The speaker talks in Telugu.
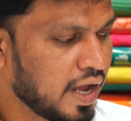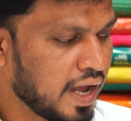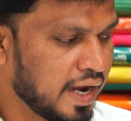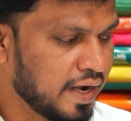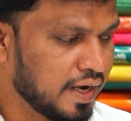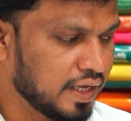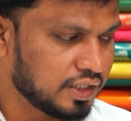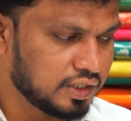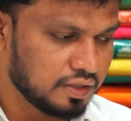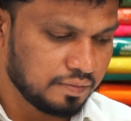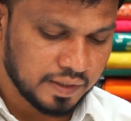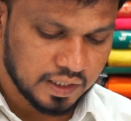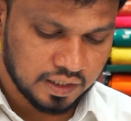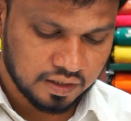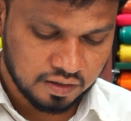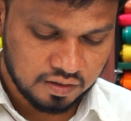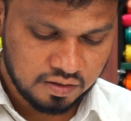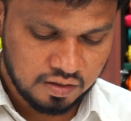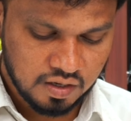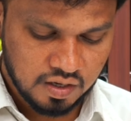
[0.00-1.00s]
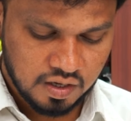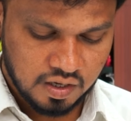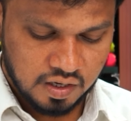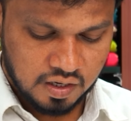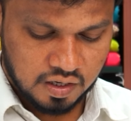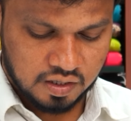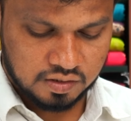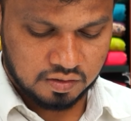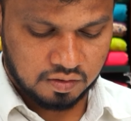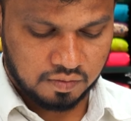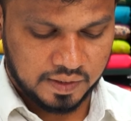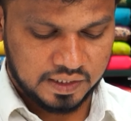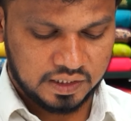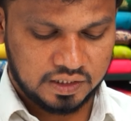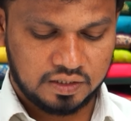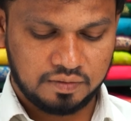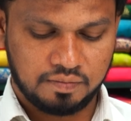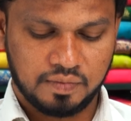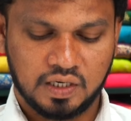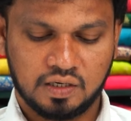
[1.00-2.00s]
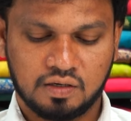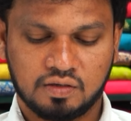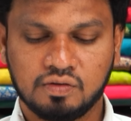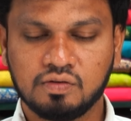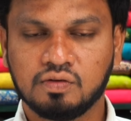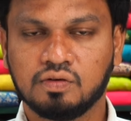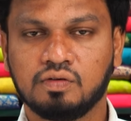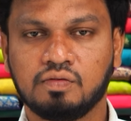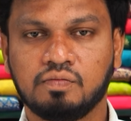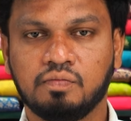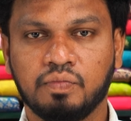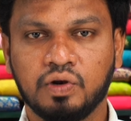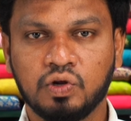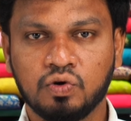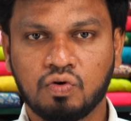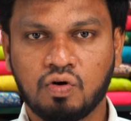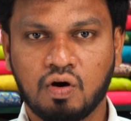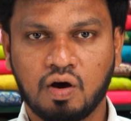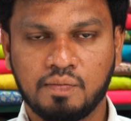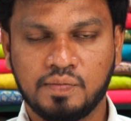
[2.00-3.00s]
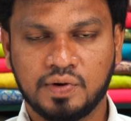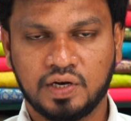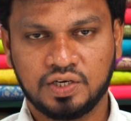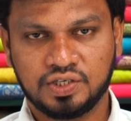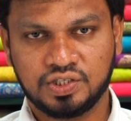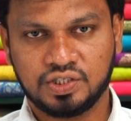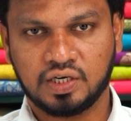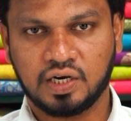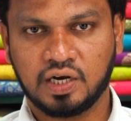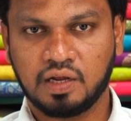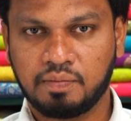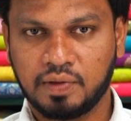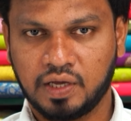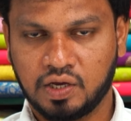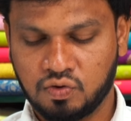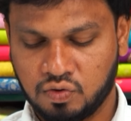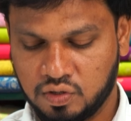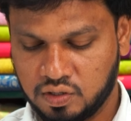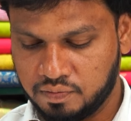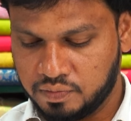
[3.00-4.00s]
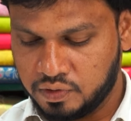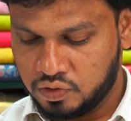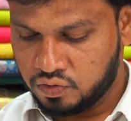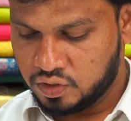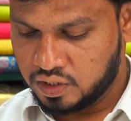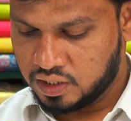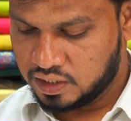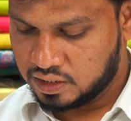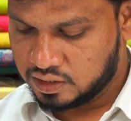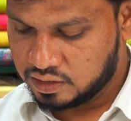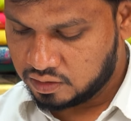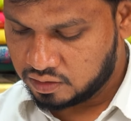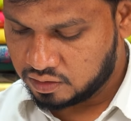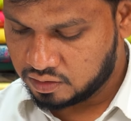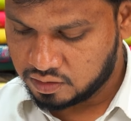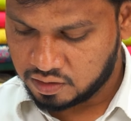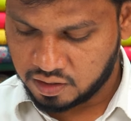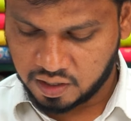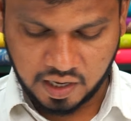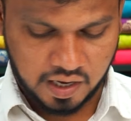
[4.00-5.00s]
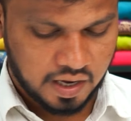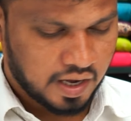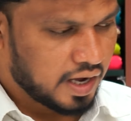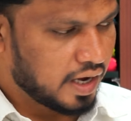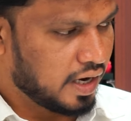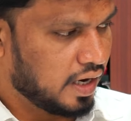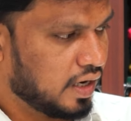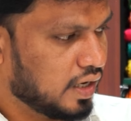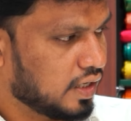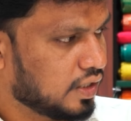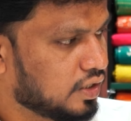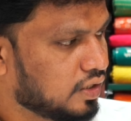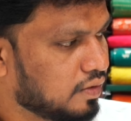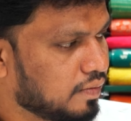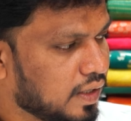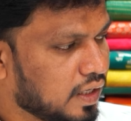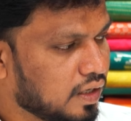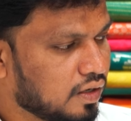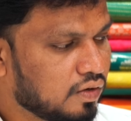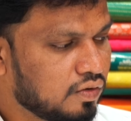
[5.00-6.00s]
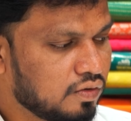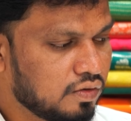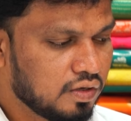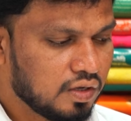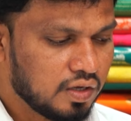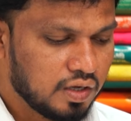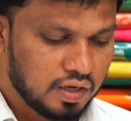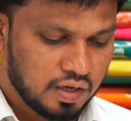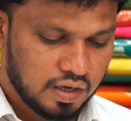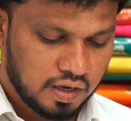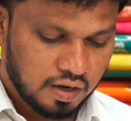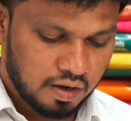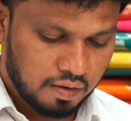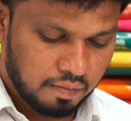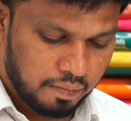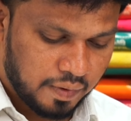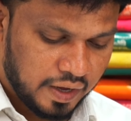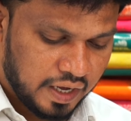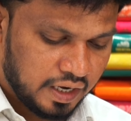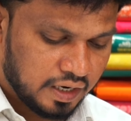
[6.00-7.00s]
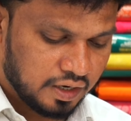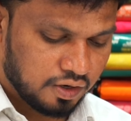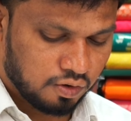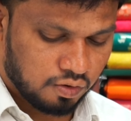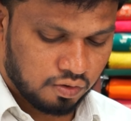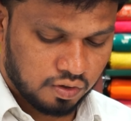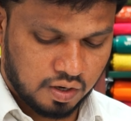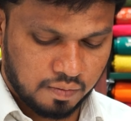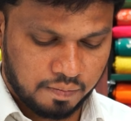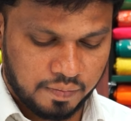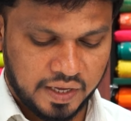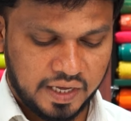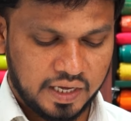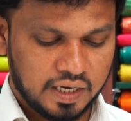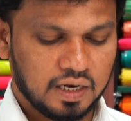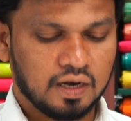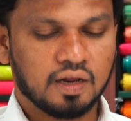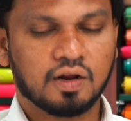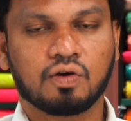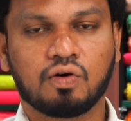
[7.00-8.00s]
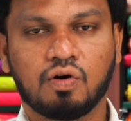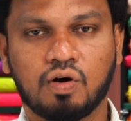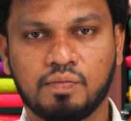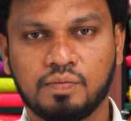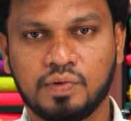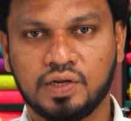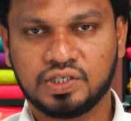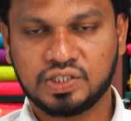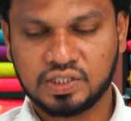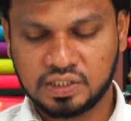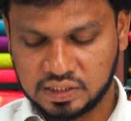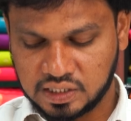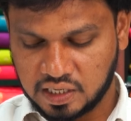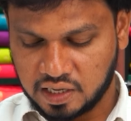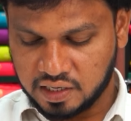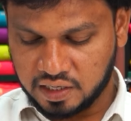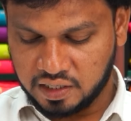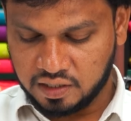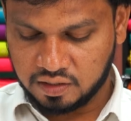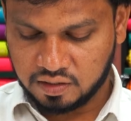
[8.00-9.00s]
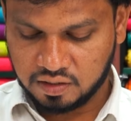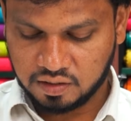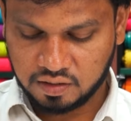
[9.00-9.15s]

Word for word: అండ్ వచ్చి మనకు సో మంచి మనకు బ్లూ కాంబినేషన్ అండి పికాక్ బ్లూ కలర్ అండ్ వచ్చి మనకు పింక్ డార్క్ పింక్ కలర్ కాంబినేషన్ శారీ